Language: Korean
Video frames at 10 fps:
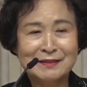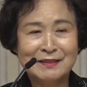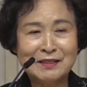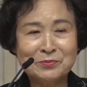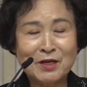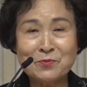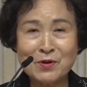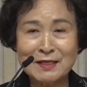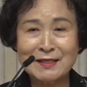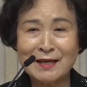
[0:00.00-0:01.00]
여러분
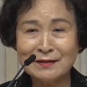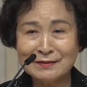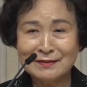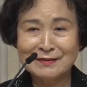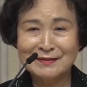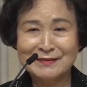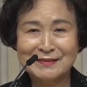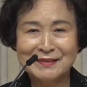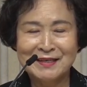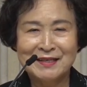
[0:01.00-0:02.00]
행복하세요?
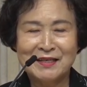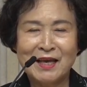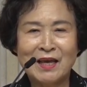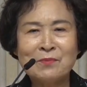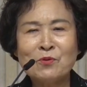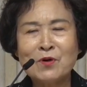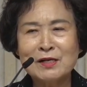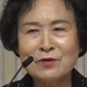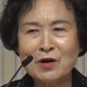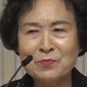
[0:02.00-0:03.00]
예,
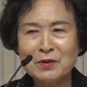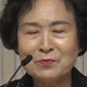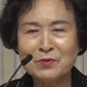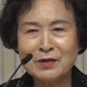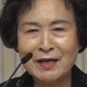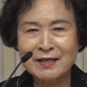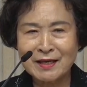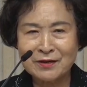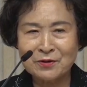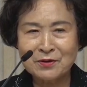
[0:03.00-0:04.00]
행복하려고 하면 뭘 해야
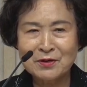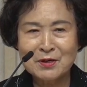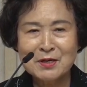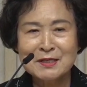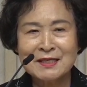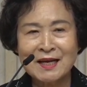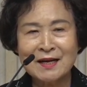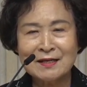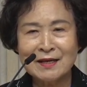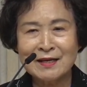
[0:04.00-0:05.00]
돼요?
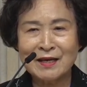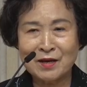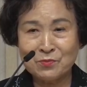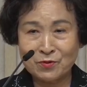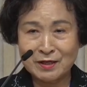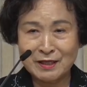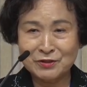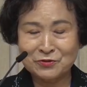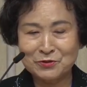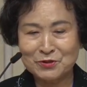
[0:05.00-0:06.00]
사랑을 해야
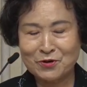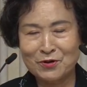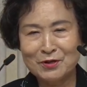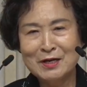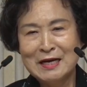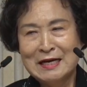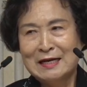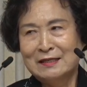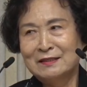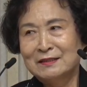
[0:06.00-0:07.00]
행복하겠죠, 그죠?
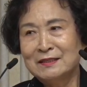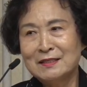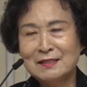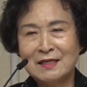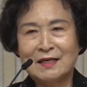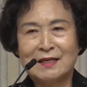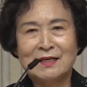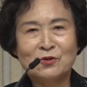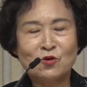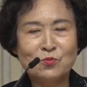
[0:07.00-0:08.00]
저는
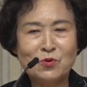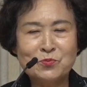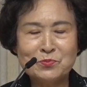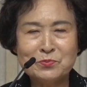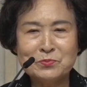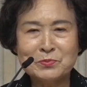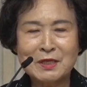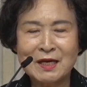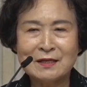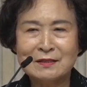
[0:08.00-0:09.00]
이제 돌봄
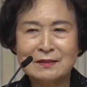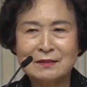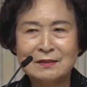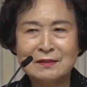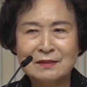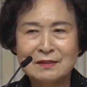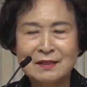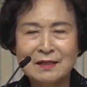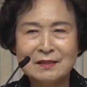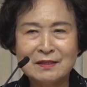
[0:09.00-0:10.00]
사역을
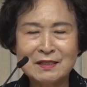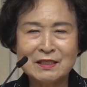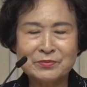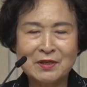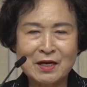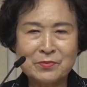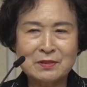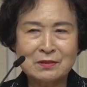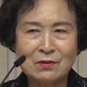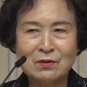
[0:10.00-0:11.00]
제가 어린이집을
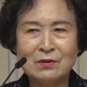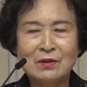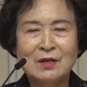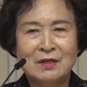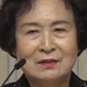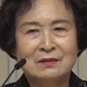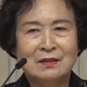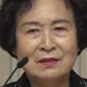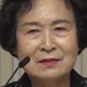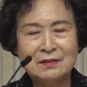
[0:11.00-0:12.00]
하면서 어,
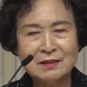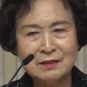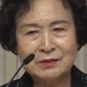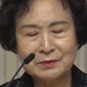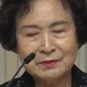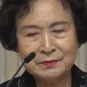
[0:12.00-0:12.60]
했는 직접,